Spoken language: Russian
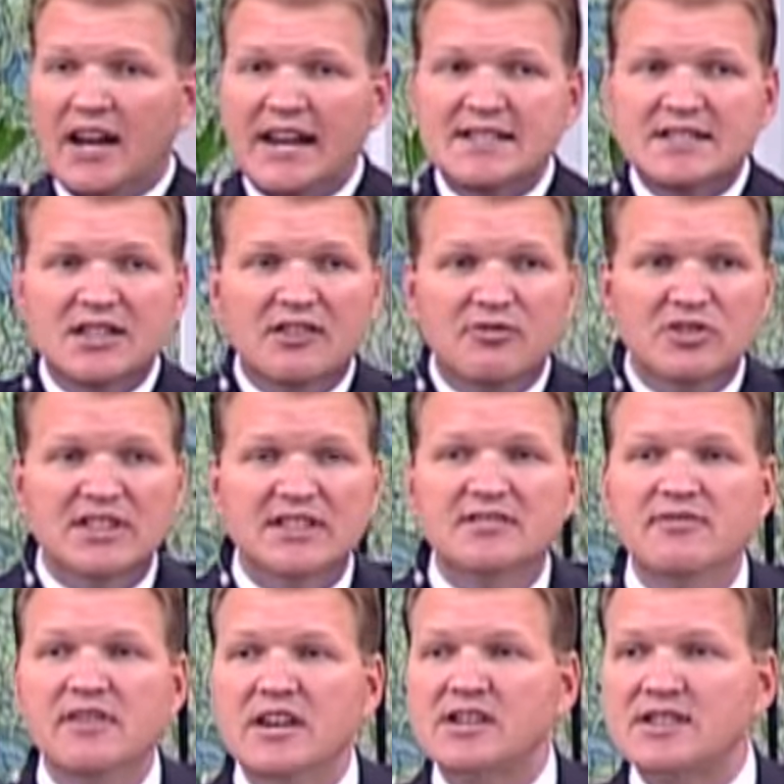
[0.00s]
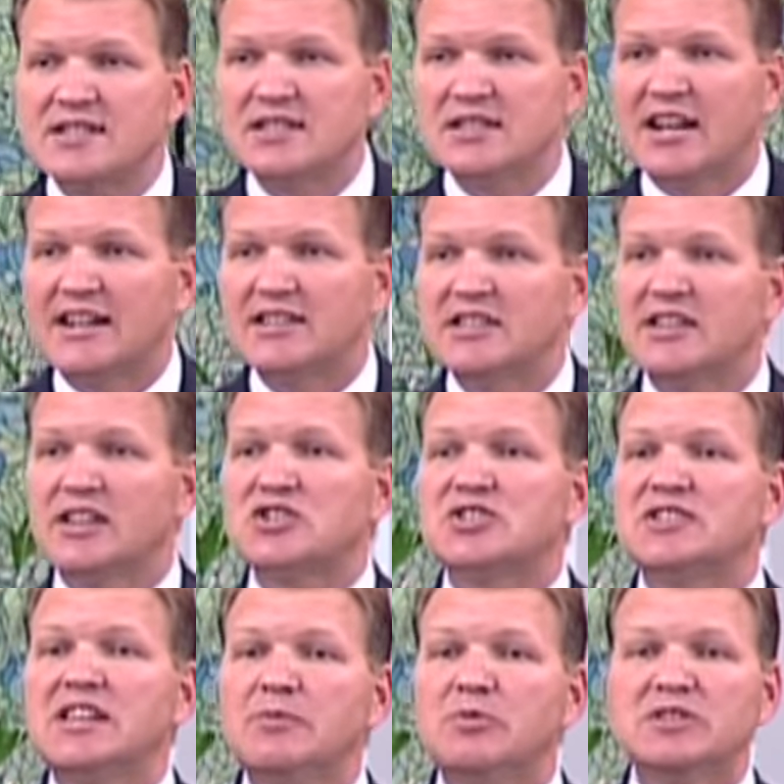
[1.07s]
этих вот отверстий, где
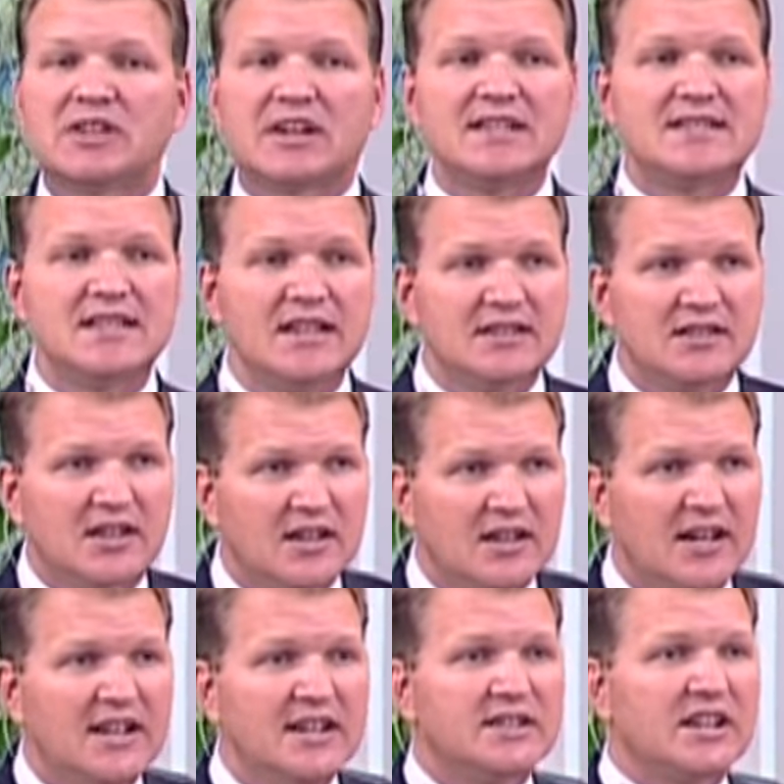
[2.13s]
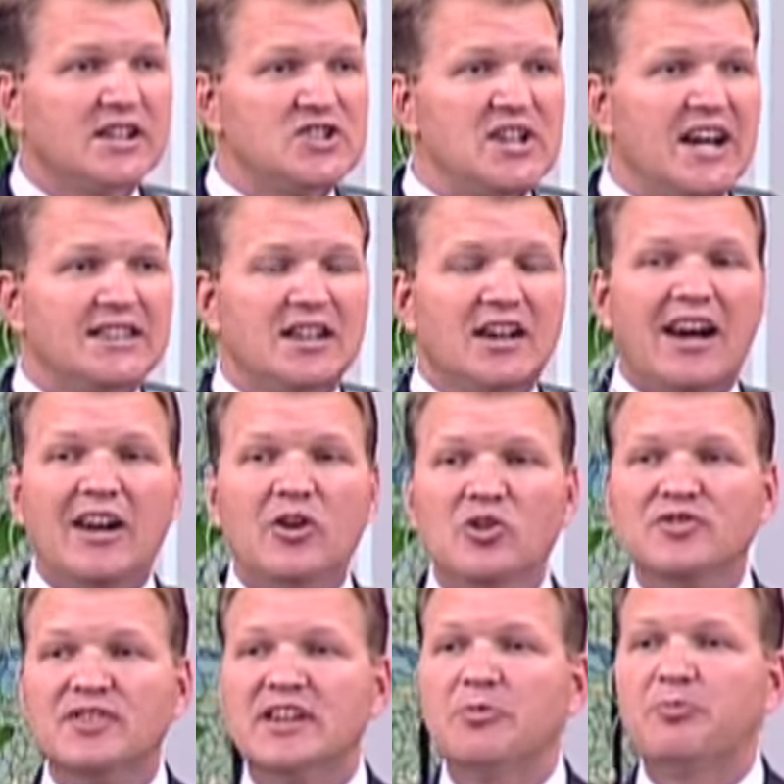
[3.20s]
должны быть розетки, торчат
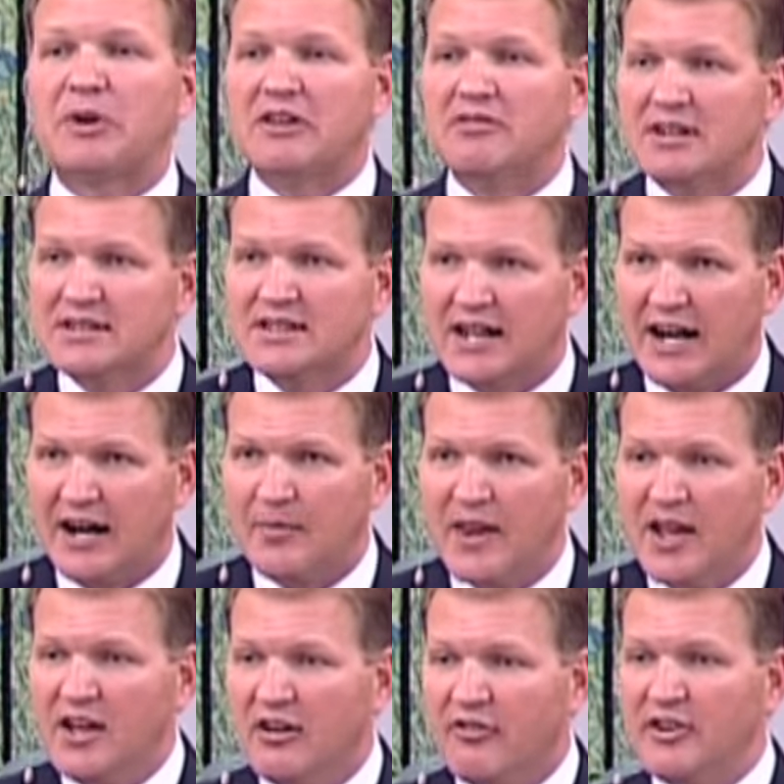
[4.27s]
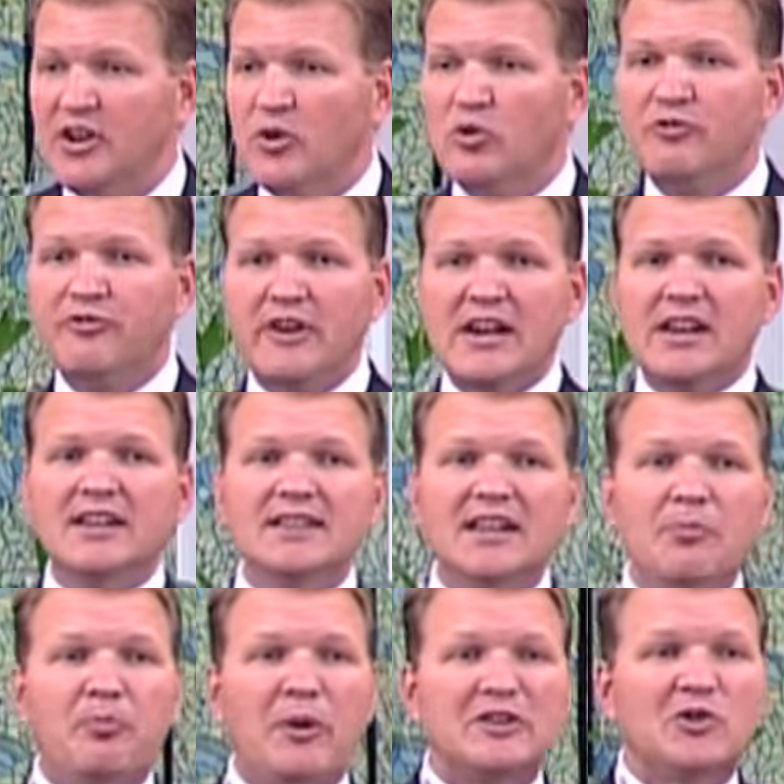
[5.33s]
оголенные провода, вы
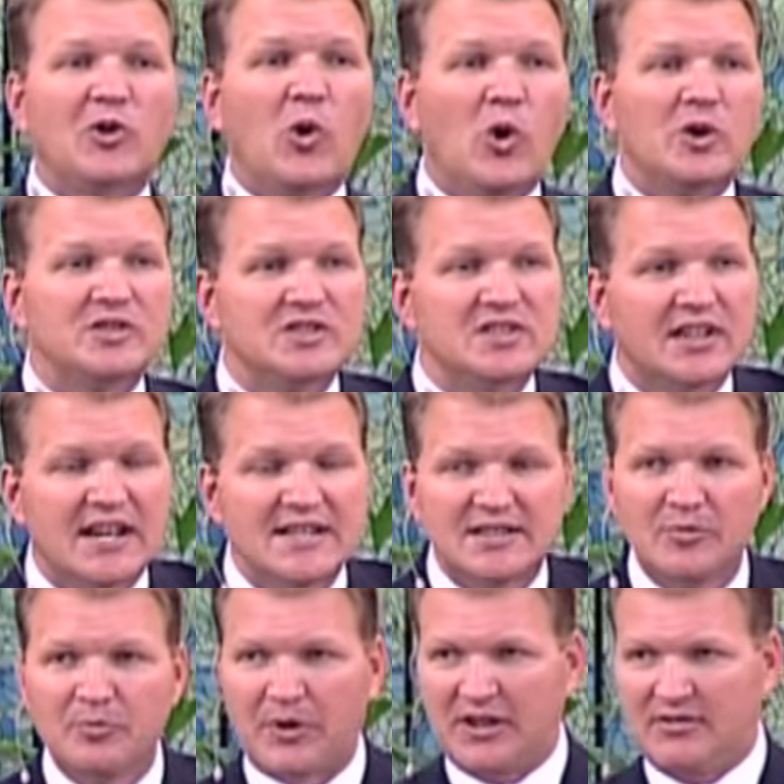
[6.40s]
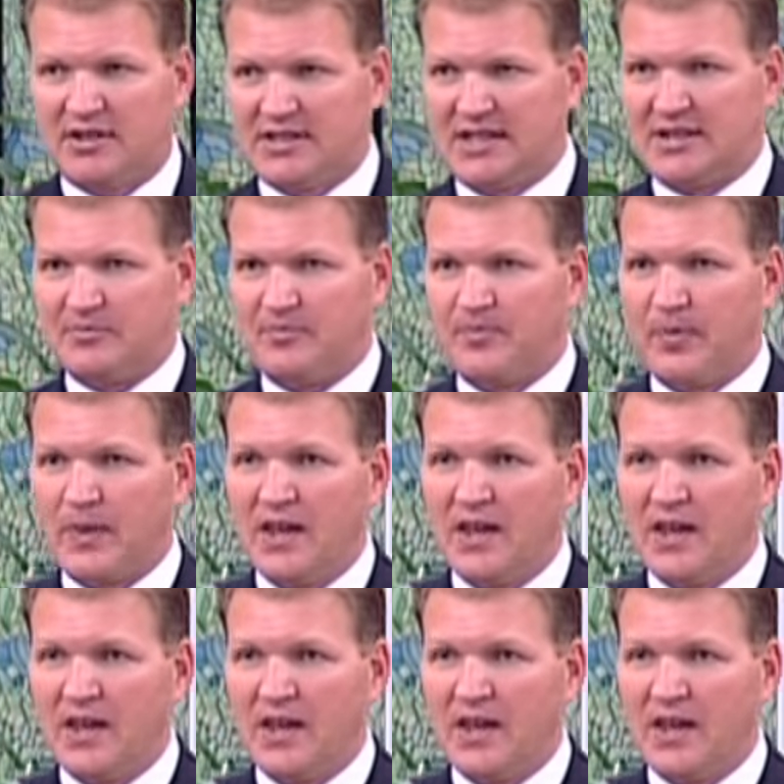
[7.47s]
уверенно подходите к этим проводам.